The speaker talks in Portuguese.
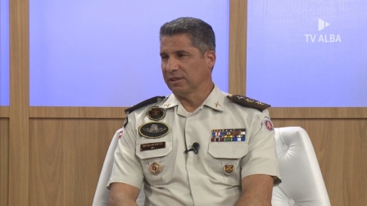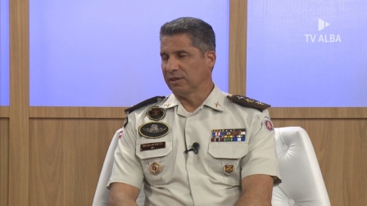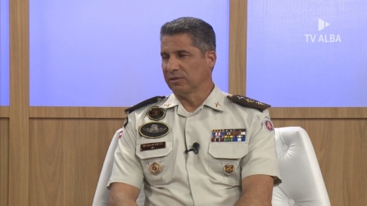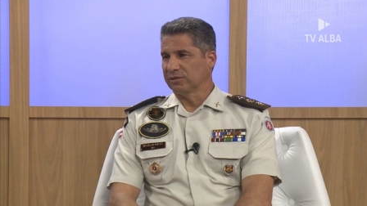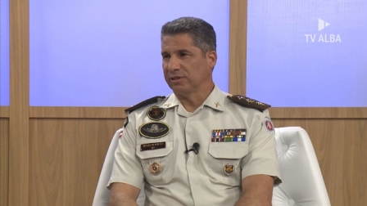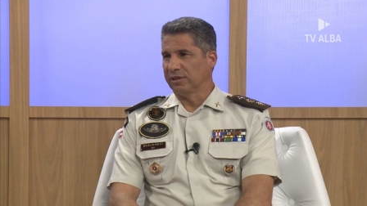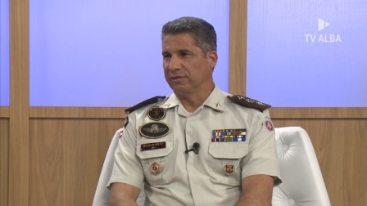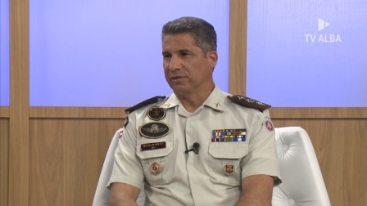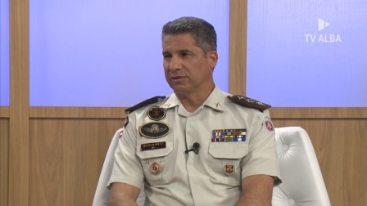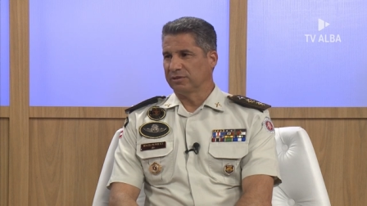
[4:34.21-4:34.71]
que é um
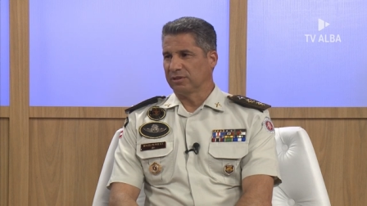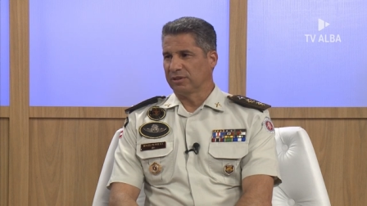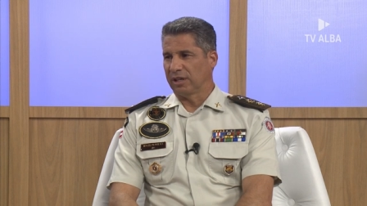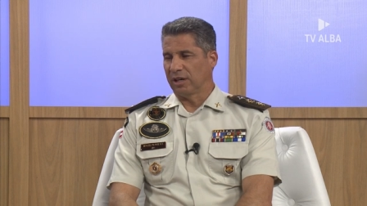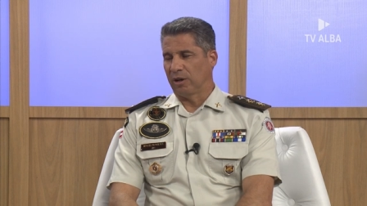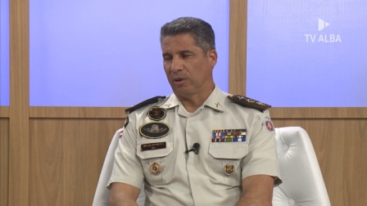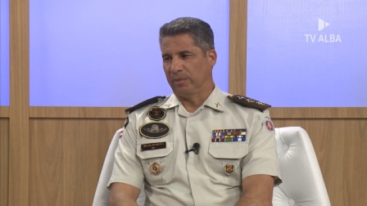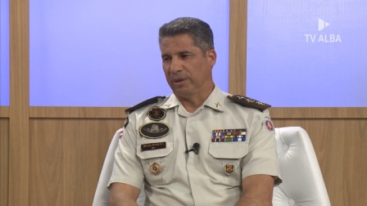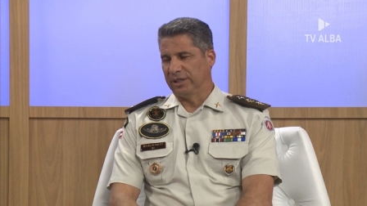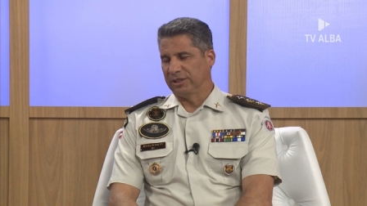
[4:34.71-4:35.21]
serviço que
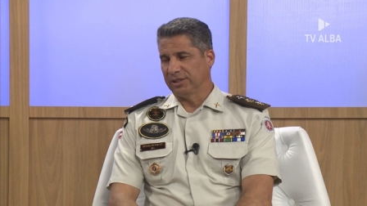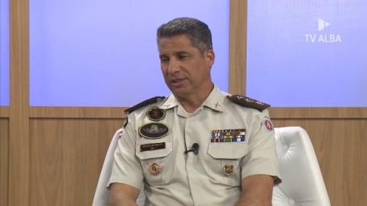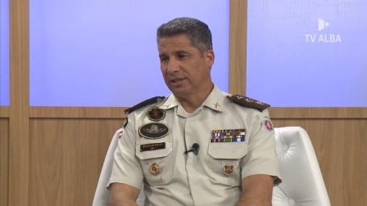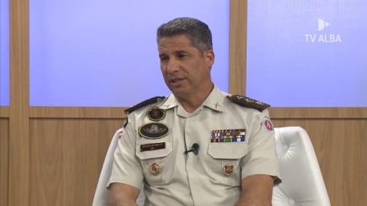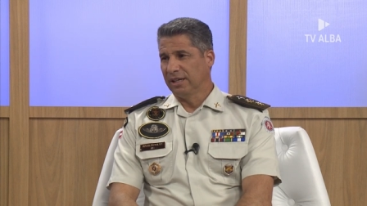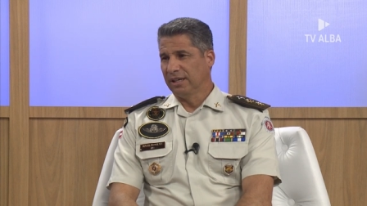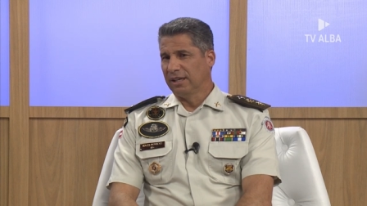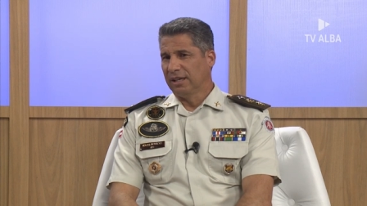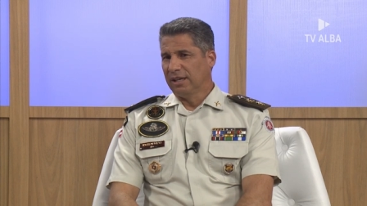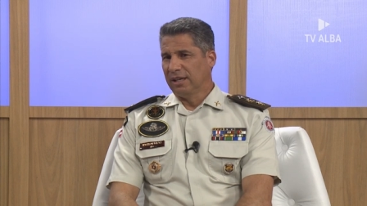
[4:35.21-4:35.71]
realmente
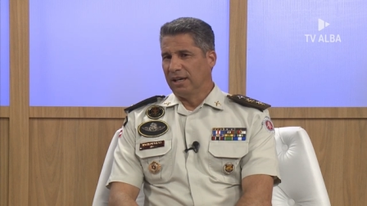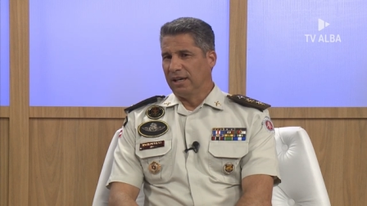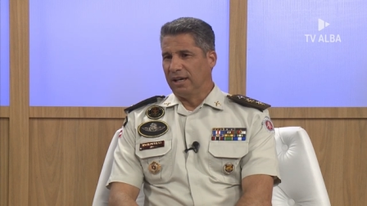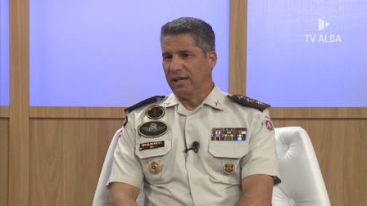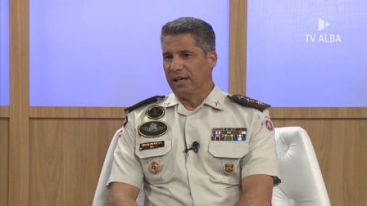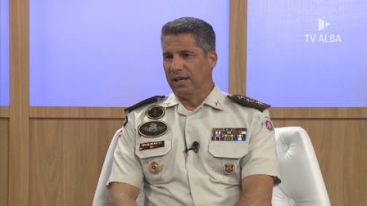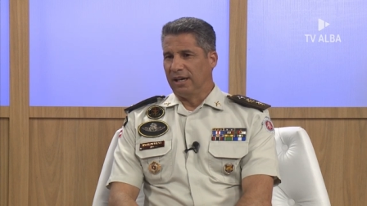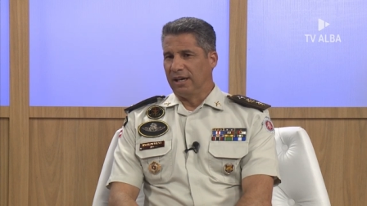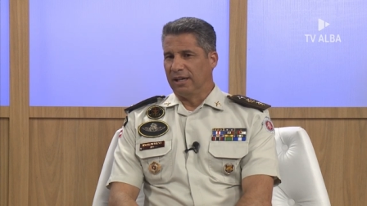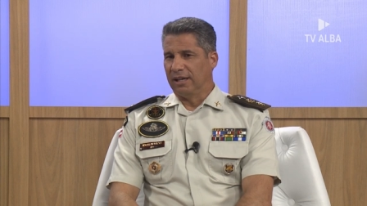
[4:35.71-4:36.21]

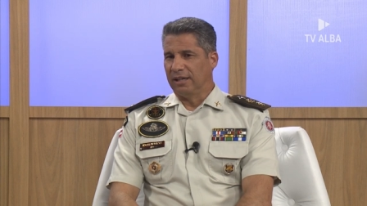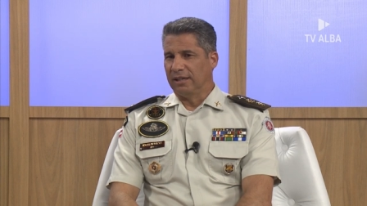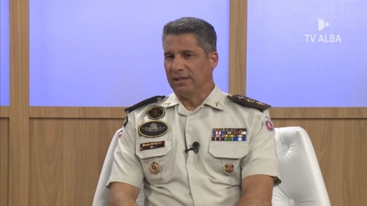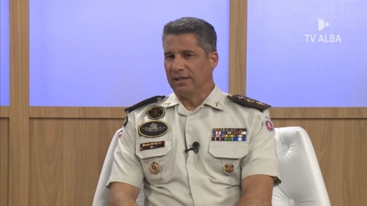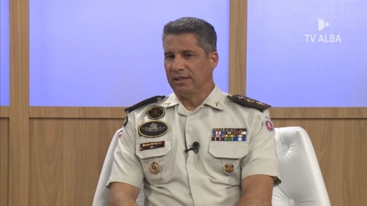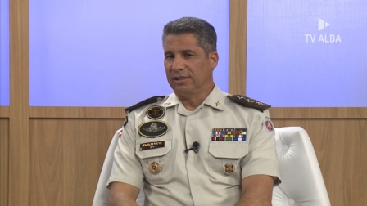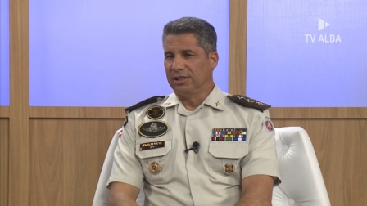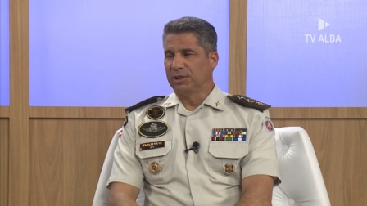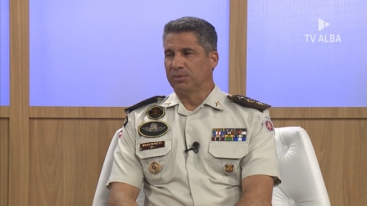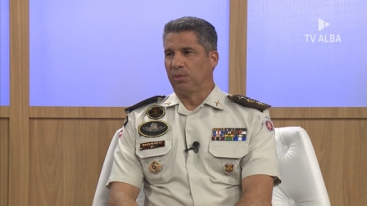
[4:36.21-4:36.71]
é,
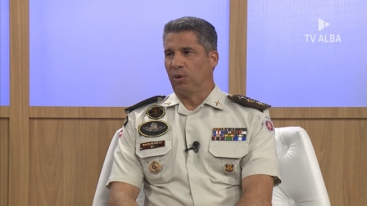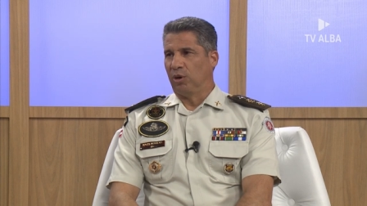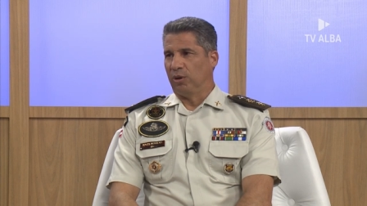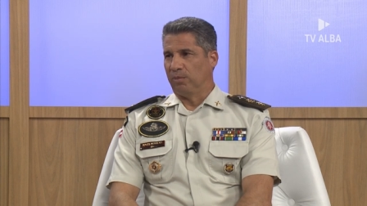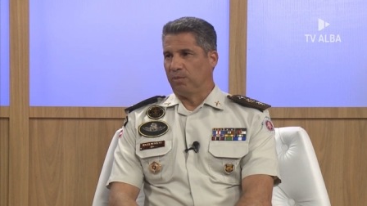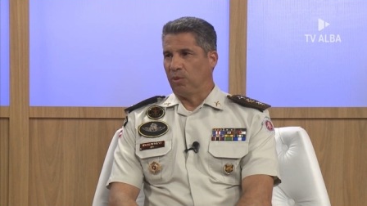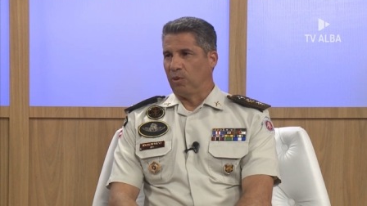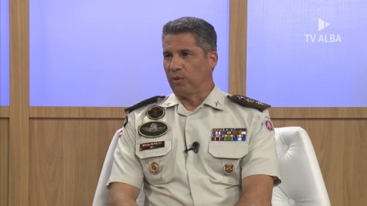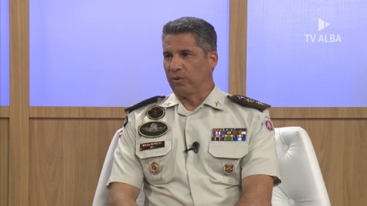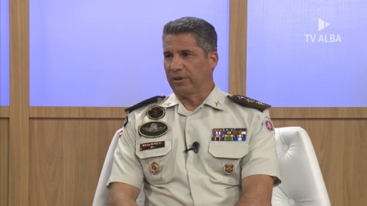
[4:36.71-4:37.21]
expõe um
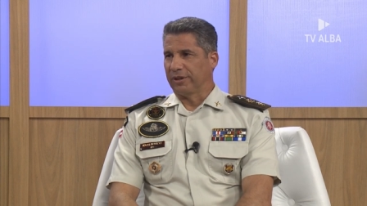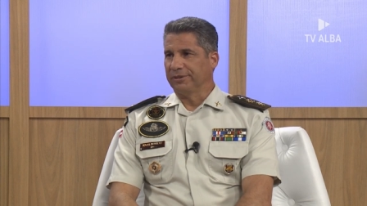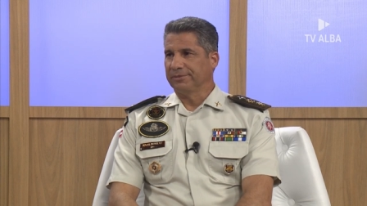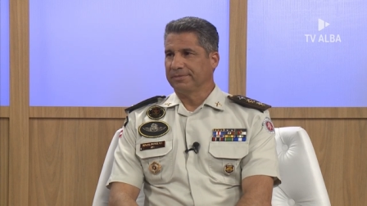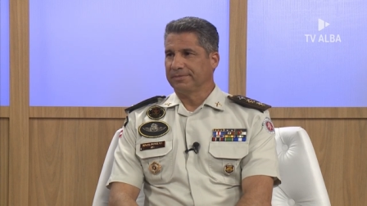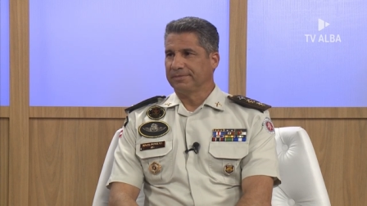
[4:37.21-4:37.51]
pouco, né?